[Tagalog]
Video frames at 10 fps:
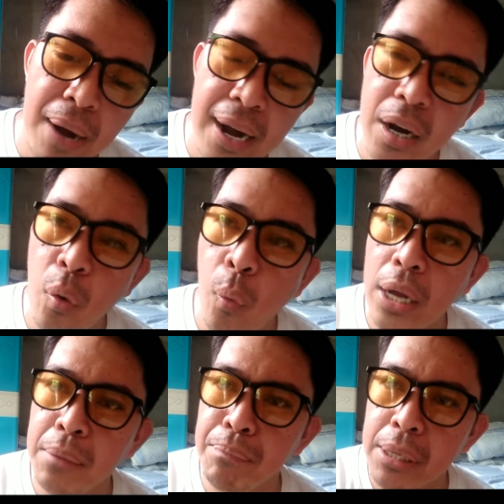Pang
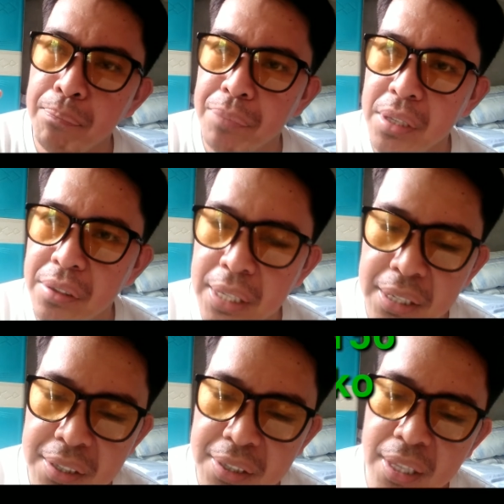
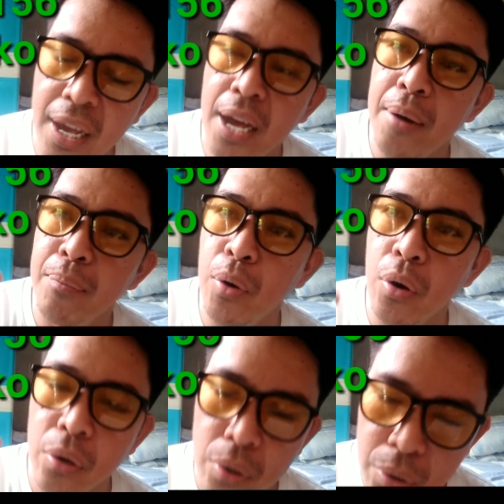156
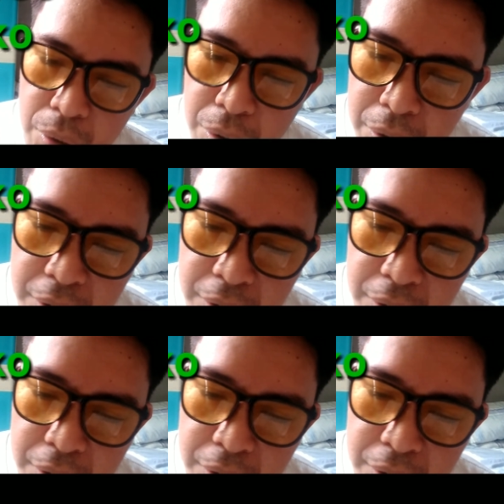mo ko.